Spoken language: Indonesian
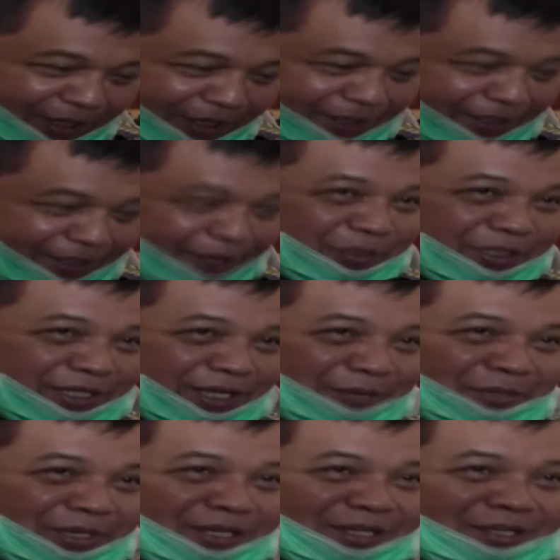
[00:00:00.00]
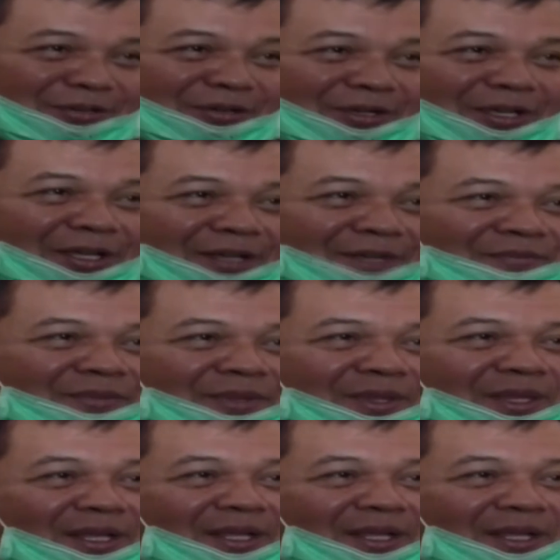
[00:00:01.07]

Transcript: tapi tanahnya hampir sama gitu kan.